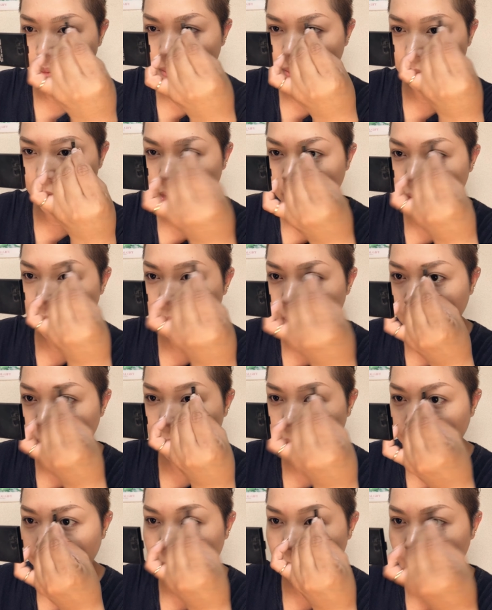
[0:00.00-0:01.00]
Hindi rin naman
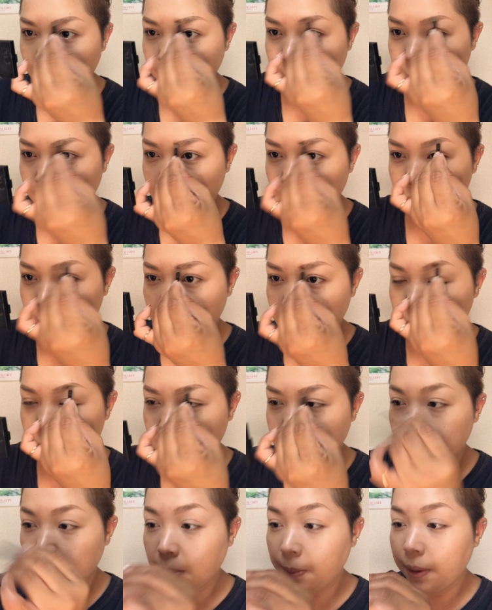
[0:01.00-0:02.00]
ma-perfect.
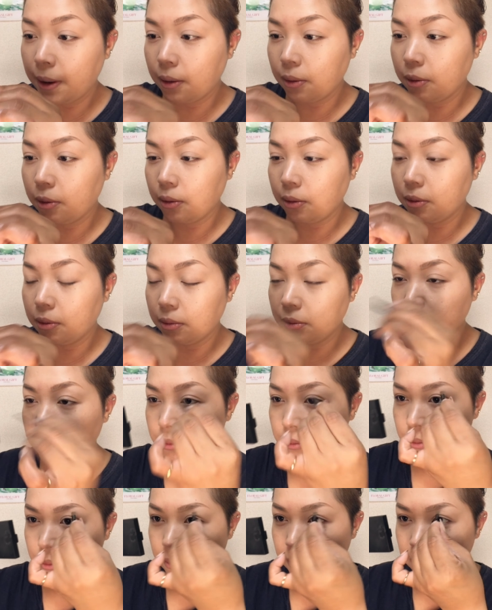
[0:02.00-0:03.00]
Hindi, pero
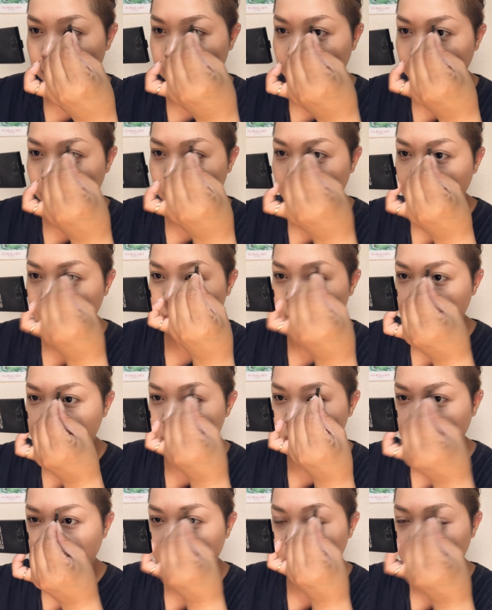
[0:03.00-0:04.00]
okay naman
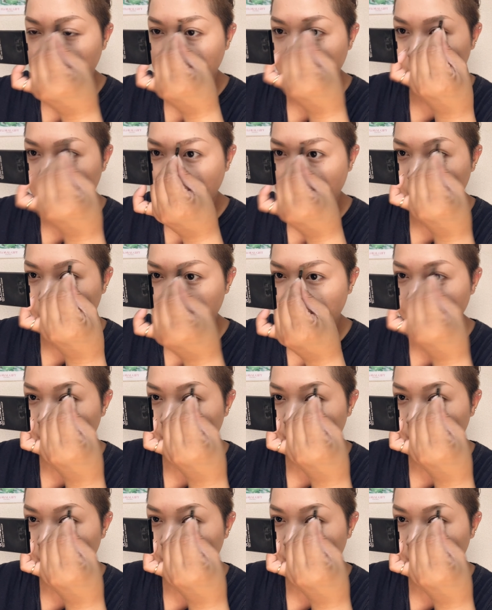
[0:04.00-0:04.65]
siya. Hindi naman ano.